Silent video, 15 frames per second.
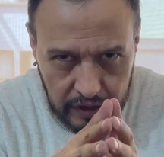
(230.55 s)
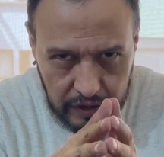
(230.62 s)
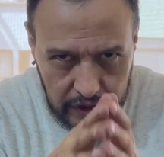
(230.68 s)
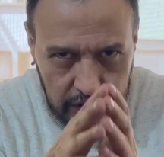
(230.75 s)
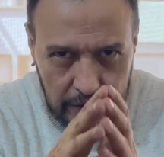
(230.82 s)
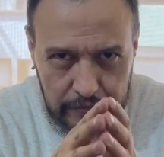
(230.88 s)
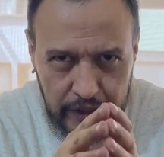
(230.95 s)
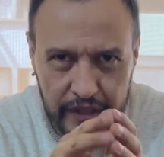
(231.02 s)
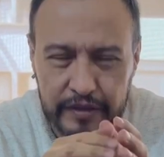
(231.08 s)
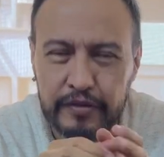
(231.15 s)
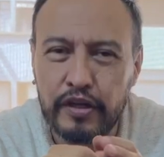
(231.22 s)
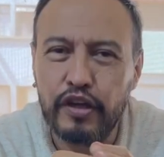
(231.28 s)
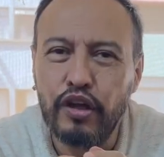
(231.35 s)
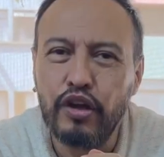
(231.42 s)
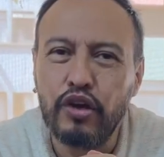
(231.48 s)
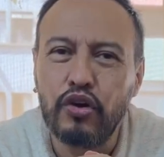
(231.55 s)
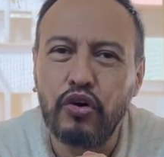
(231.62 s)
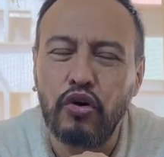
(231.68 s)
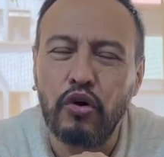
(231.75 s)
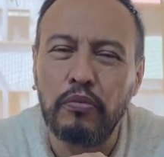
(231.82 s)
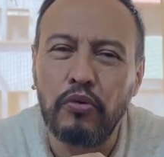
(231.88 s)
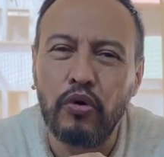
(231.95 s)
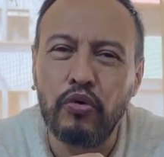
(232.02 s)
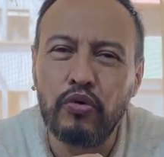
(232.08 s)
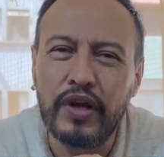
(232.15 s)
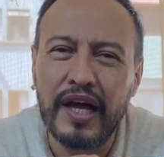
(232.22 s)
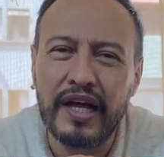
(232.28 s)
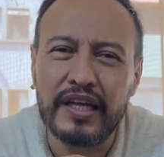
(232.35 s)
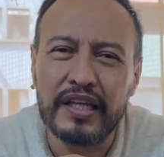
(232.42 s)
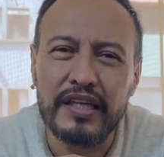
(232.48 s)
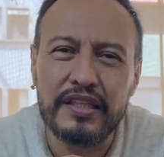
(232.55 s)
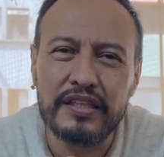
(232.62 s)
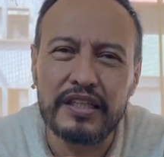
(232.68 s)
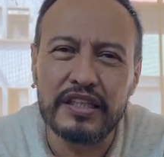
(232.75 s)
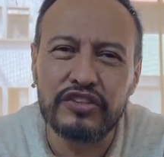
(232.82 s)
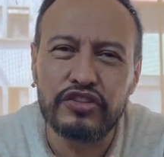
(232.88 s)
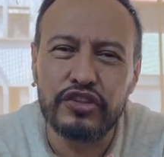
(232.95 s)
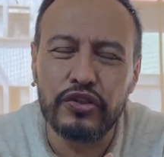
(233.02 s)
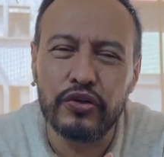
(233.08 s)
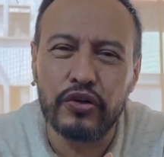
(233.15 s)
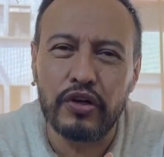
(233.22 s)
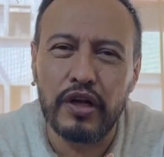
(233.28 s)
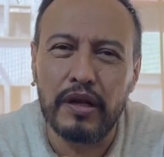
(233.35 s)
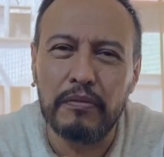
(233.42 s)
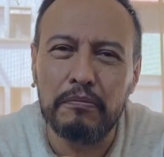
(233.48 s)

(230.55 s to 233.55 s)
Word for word: y también como una intención